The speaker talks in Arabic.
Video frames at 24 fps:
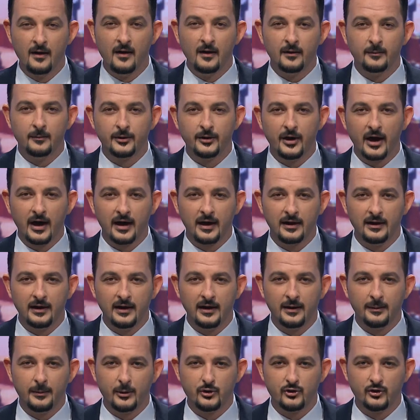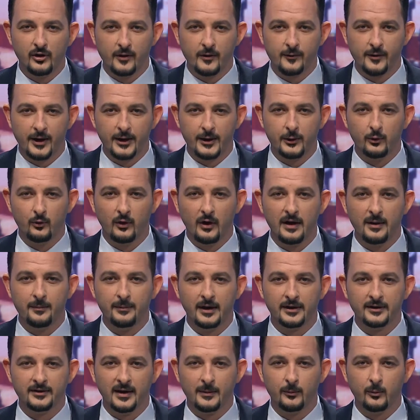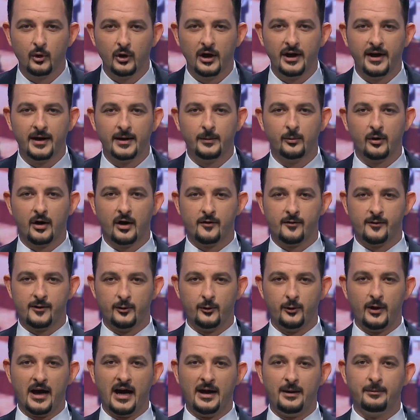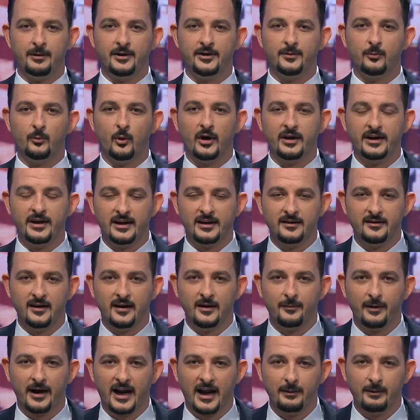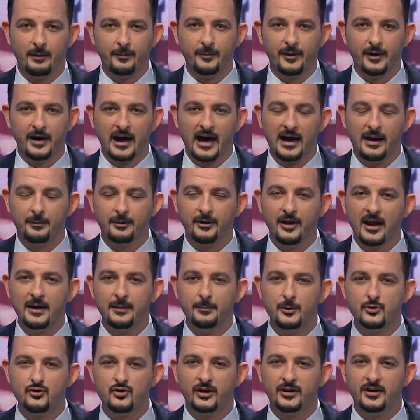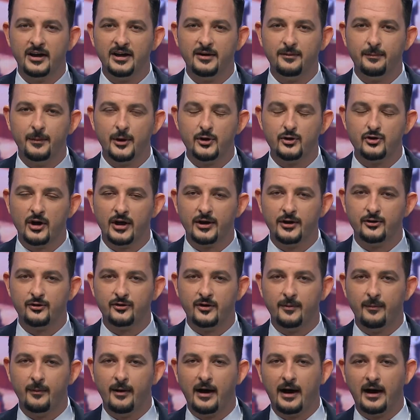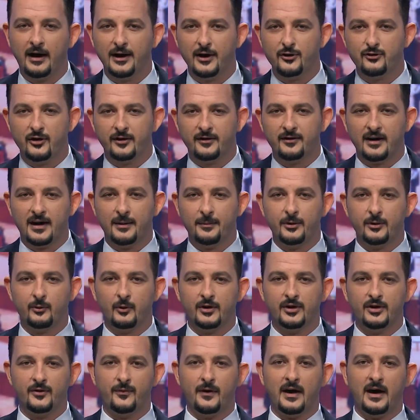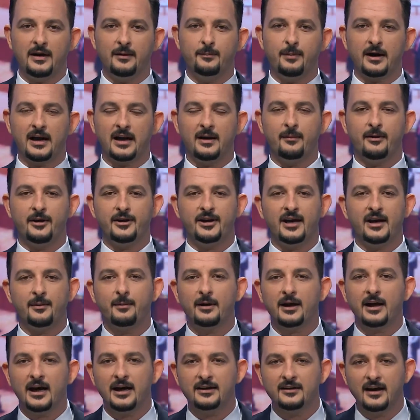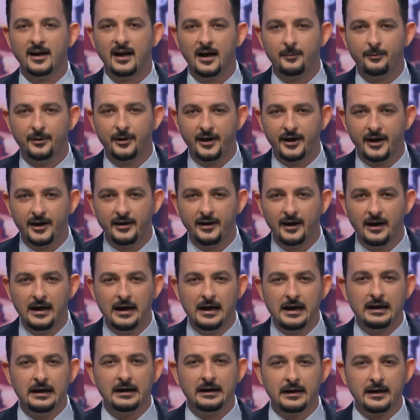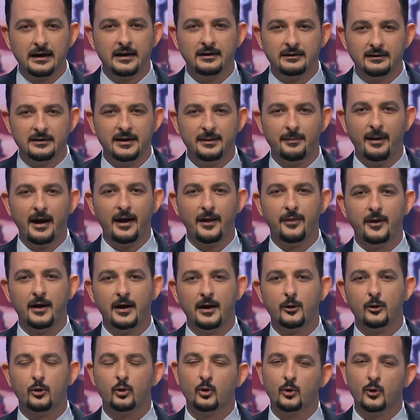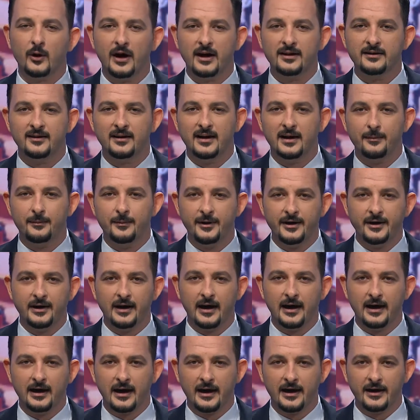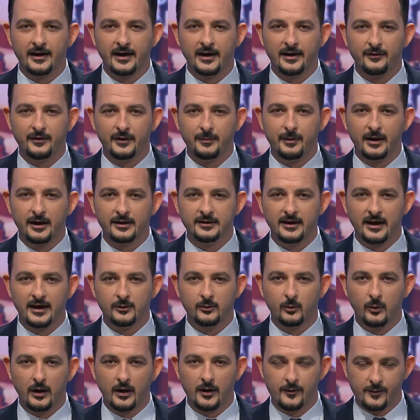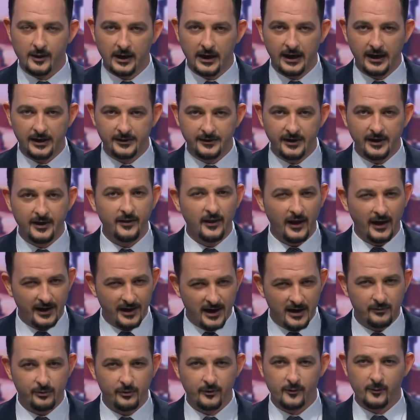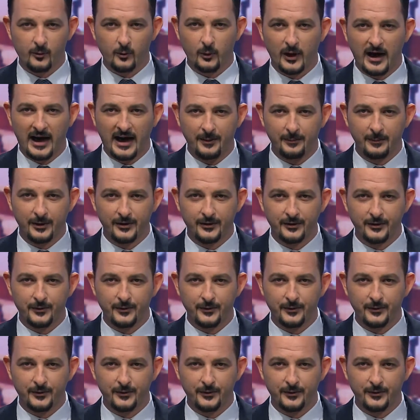من داخل مجلس النواب ينضم الينا مراسلنا احمد مؤيد مرحبا بك احمد هل من جديد بشان اجتماع لجنه الامن والدفاع البرلمانيه بالقاده الامنيين آه، لبحث الخروقات الامنيه الاخيره في بغداد وصلاح الدين ضعنا في الصوره احمد